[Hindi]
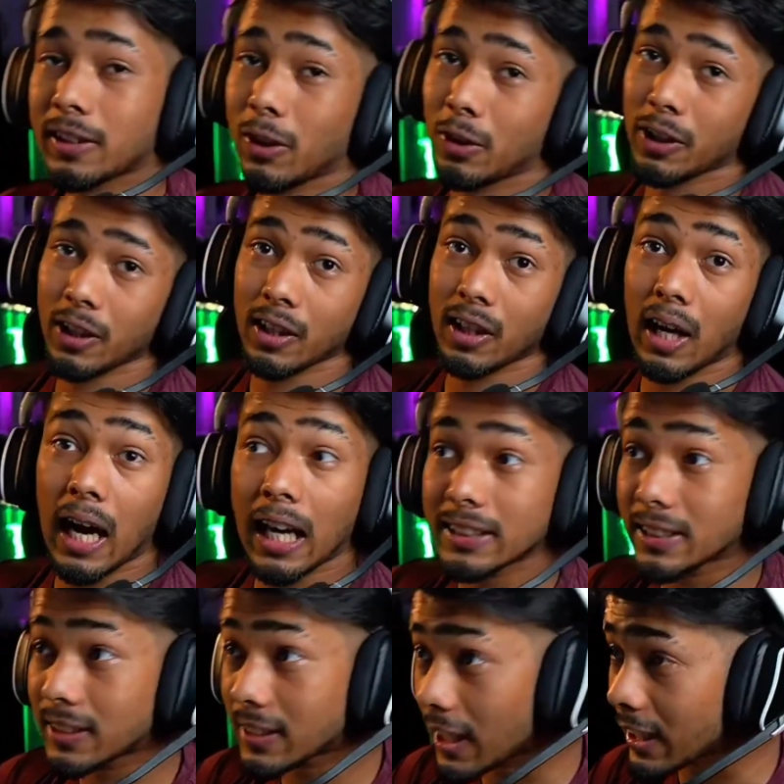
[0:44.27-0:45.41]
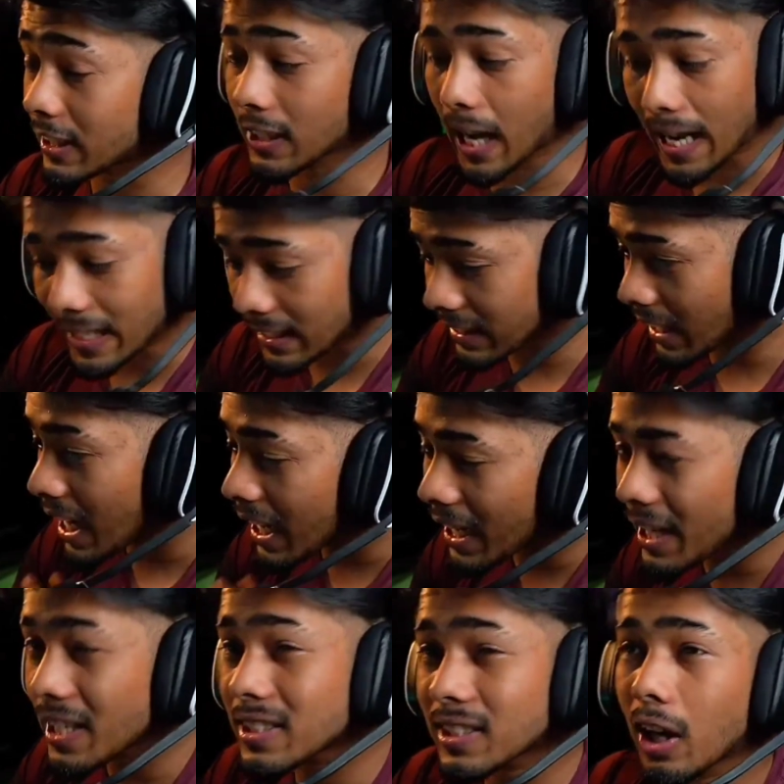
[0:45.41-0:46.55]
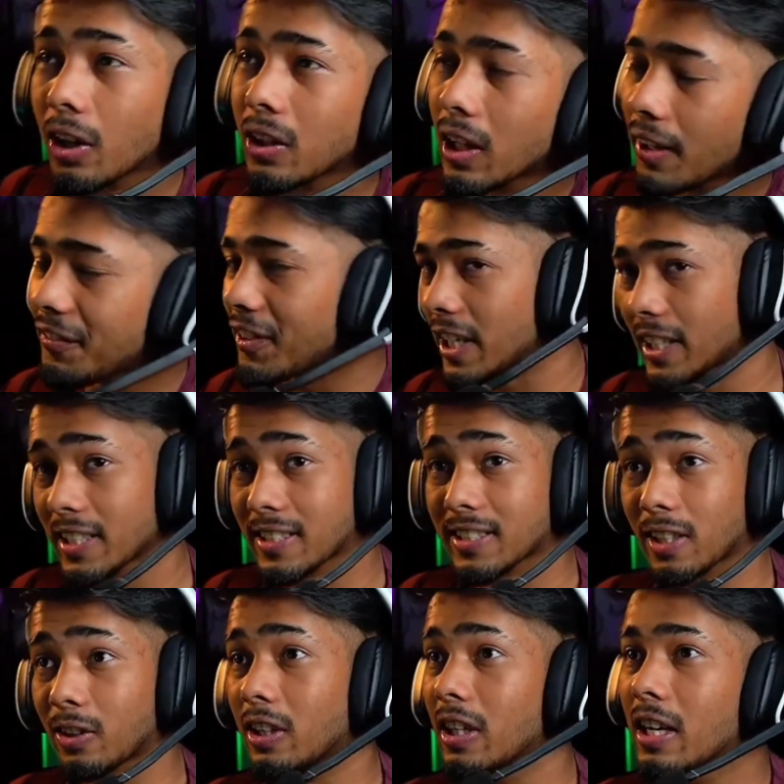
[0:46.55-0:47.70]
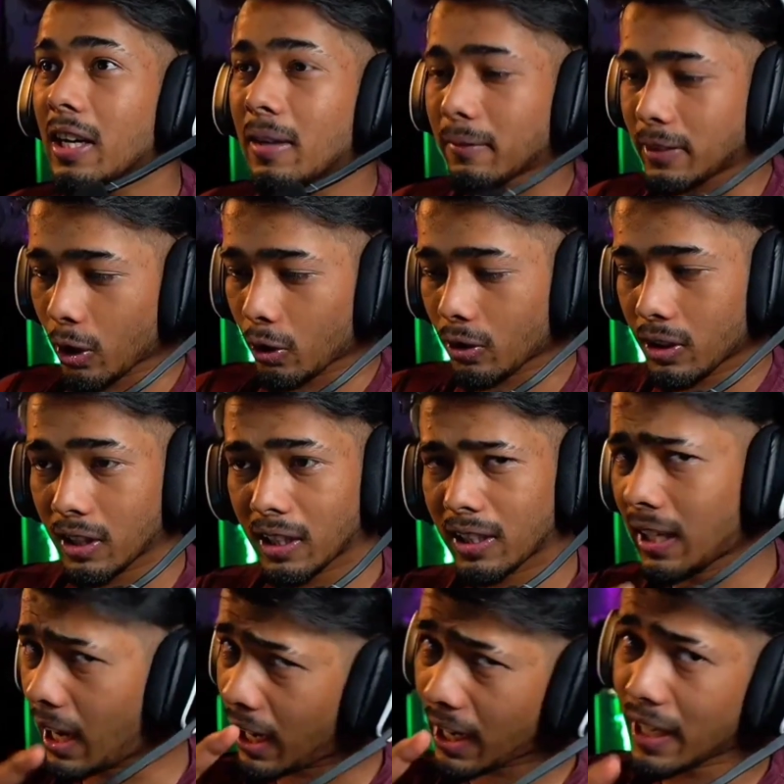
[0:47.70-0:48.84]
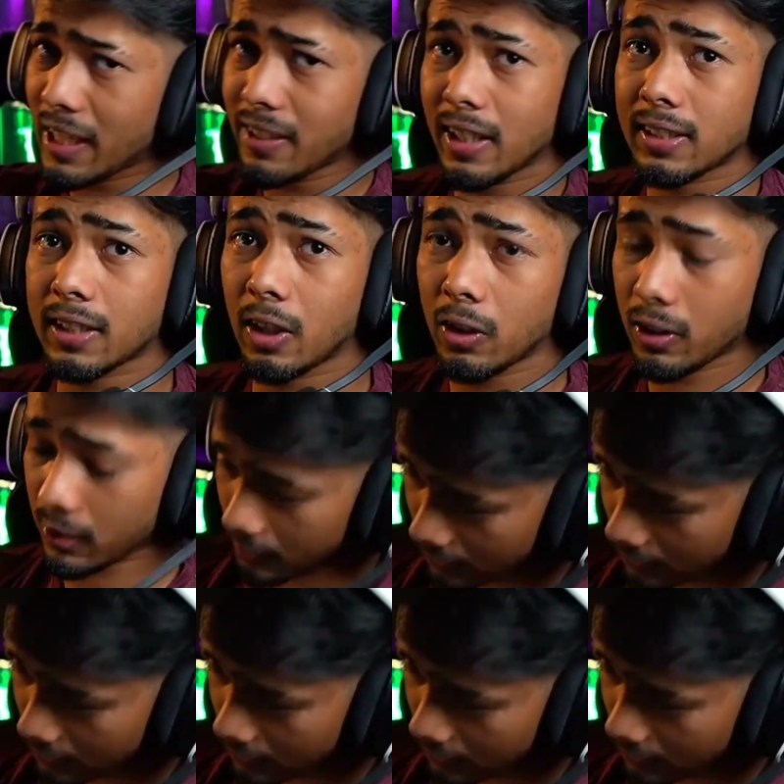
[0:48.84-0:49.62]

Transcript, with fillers: वो वाला स्काउट देखा आज तक ना ही ना आई एन डी स्काउट ना फिनेटिक स्काउट देखो ना आई एन डी वाला